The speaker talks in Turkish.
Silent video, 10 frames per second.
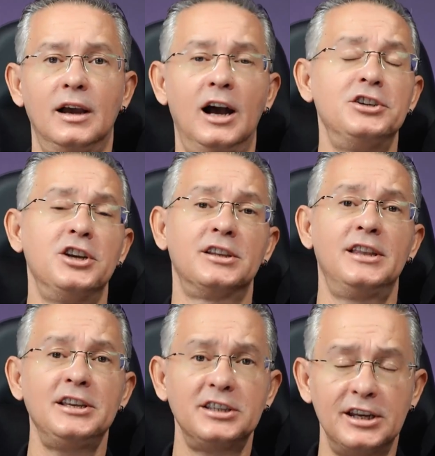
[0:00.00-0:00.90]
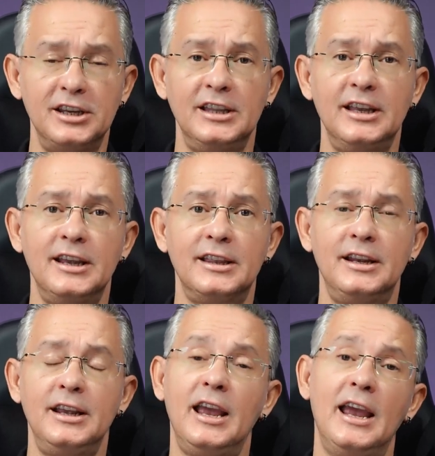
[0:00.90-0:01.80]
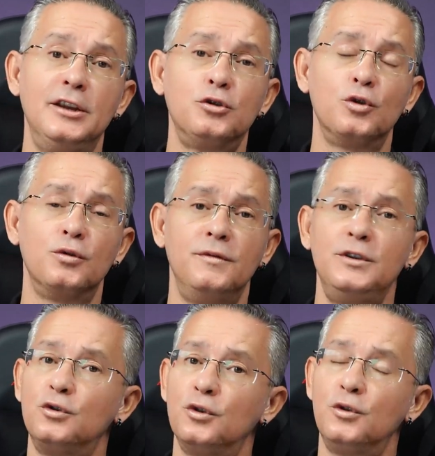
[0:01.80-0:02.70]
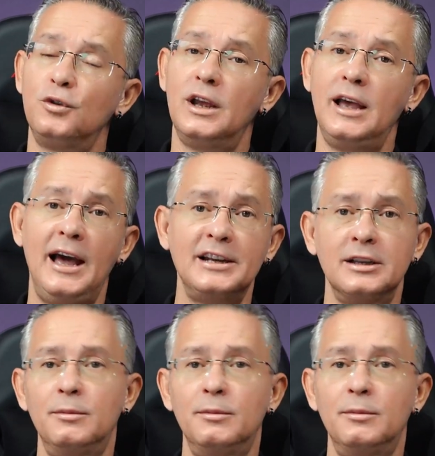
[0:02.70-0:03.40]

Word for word: Ancak Tesla'nın yetenekleri Edison'un vizyonuyla her zaman